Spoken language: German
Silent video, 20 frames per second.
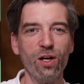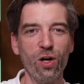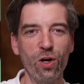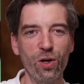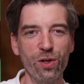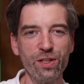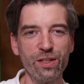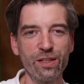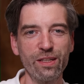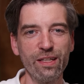
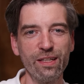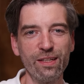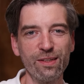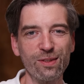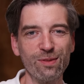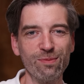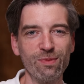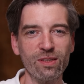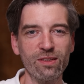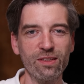Heute geht
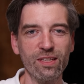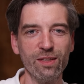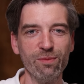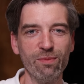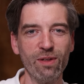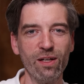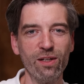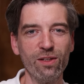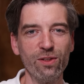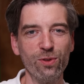es um das
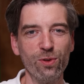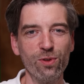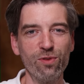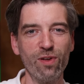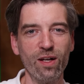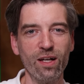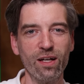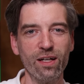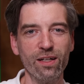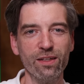Thema
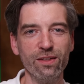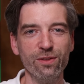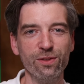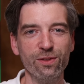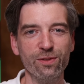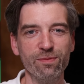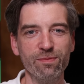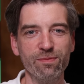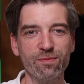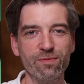
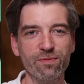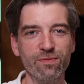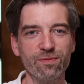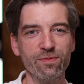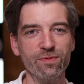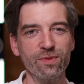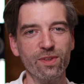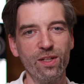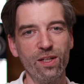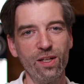Notfallradio.
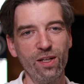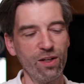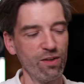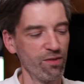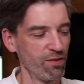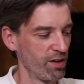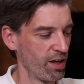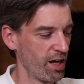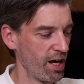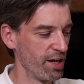
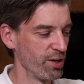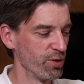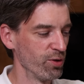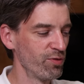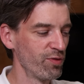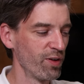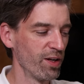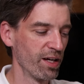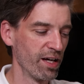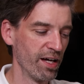Ein
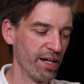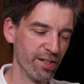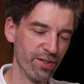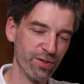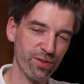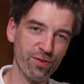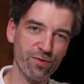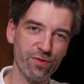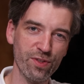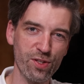
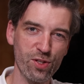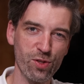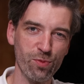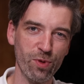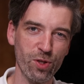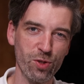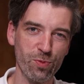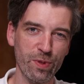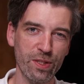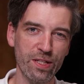Notfallradio, wie zum
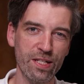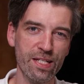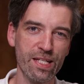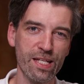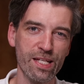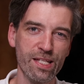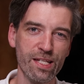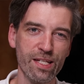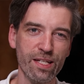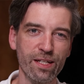Beispiel
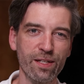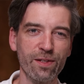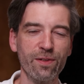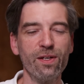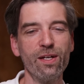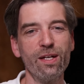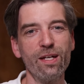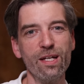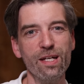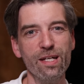dieses hier,
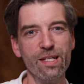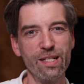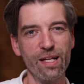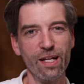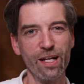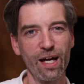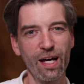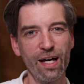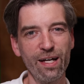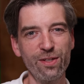ist
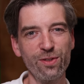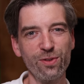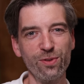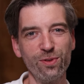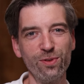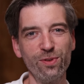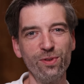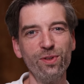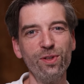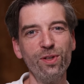ein
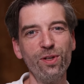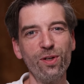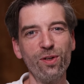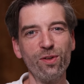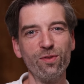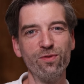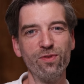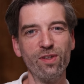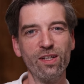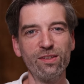Radio,
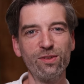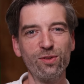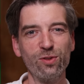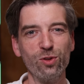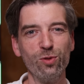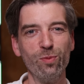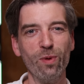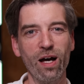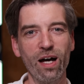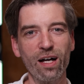was
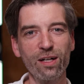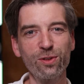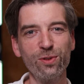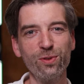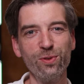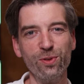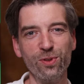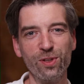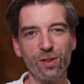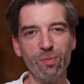über Akku
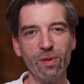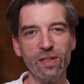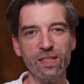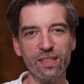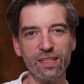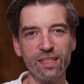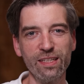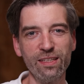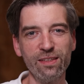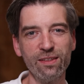oder
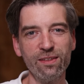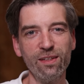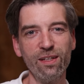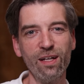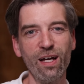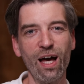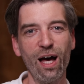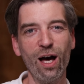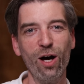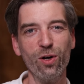Batterie
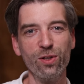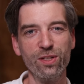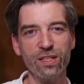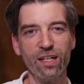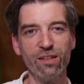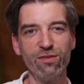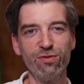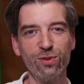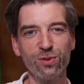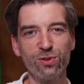auch
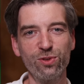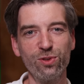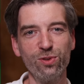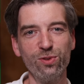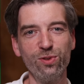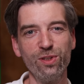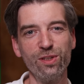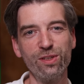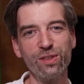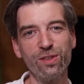dann
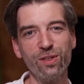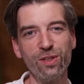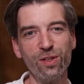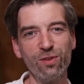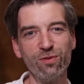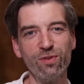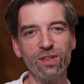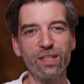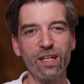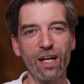funktioniert,
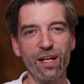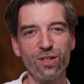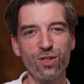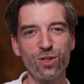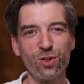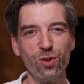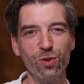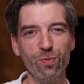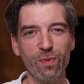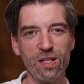wenn kein
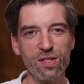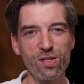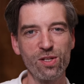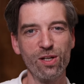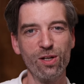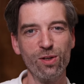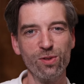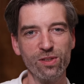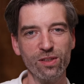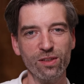Strom mehr zu
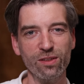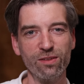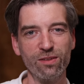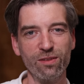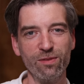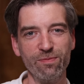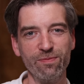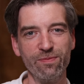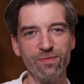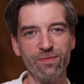Hause ist.